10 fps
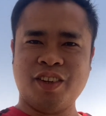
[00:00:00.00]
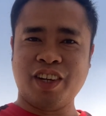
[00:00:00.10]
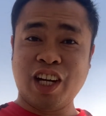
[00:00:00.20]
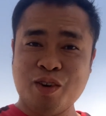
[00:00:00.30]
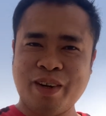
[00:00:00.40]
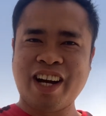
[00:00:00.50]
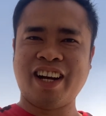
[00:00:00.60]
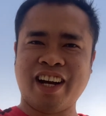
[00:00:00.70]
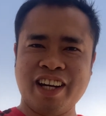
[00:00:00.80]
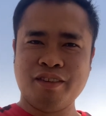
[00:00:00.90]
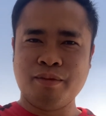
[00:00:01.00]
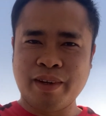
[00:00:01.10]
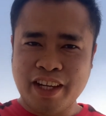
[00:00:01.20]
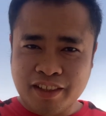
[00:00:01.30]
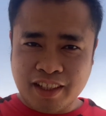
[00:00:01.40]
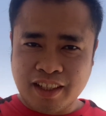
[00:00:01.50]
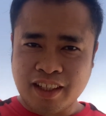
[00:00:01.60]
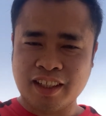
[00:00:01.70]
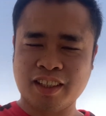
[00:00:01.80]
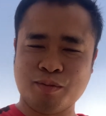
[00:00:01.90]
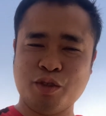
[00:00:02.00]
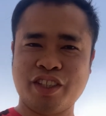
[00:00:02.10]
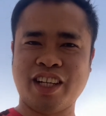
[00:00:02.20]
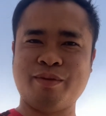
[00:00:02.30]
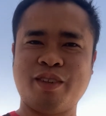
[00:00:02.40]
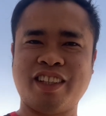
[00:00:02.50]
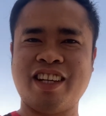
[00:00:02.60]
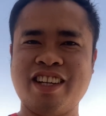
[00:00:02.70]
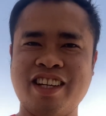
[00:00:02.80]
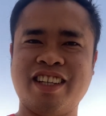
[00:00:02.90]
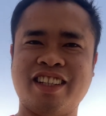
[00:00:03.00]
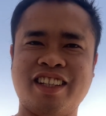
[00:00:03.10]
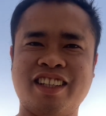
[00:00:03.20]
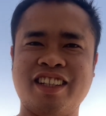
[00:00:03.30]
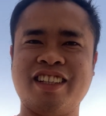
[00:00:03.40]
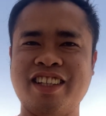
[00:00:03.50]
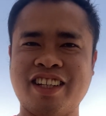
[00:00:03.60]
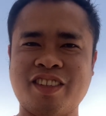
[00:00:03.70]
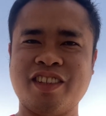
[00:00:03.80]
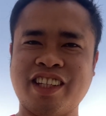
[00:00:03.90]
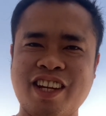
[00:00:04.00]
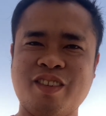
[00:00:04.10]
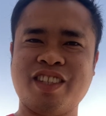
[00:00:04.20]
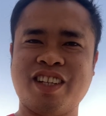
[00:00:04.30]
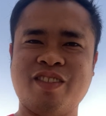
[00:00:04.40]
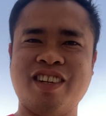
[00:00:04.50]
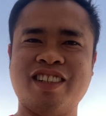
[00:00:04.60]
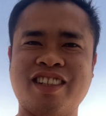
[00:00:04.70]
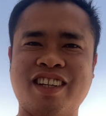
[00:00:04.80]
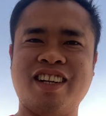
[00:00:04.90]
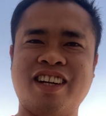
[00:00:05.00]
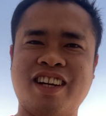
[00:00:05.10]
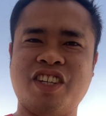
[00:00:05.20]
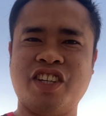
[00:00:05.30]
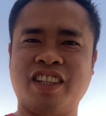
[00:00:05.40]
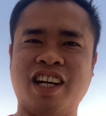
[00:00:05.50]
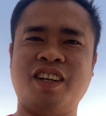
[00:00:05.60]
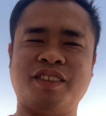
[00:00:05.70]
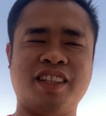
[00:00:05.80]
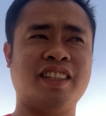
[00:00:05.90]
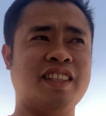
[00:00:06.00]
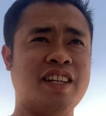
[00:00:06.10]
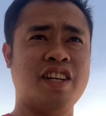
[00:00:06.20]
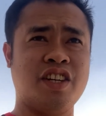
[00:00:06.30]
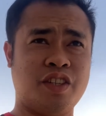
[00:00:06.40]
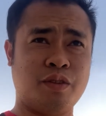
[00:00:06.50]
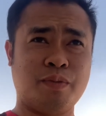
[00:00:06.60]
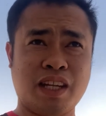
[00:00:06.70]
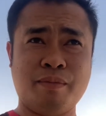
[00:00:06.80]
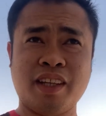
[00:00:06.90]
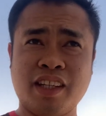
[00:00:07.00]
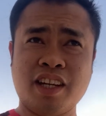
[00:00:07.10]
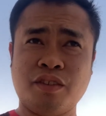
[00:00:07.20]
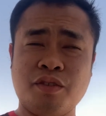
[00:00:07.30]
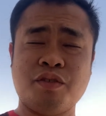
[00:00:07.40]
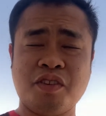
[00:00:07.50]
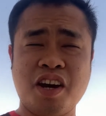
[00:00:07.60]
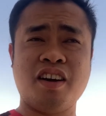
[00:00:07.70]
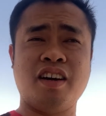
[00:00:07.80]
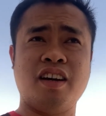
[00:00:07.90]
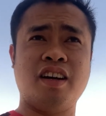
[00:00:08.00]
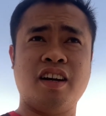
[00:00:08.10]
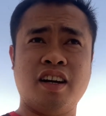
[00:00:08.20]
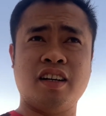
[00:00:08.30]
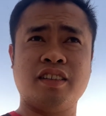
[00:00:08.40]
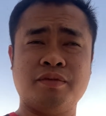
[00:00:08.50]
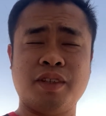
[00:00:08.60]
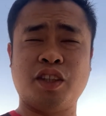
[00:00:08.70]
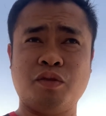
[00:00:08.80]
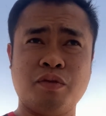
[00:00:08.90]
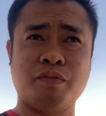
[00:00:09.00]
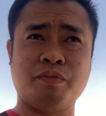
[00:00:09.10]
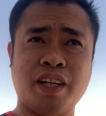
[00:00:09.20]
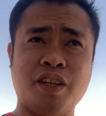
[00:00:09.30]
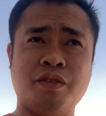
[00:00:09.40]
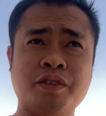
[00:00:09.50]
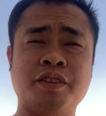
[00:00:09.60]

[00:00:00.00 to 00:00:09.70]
Hello mga kaidol, may uh, kumusta ka mga katanan niya? Uh, diya karuntan ako sa akong uh, shout out. So, pasalamatan na ito na ang atong Panginoon.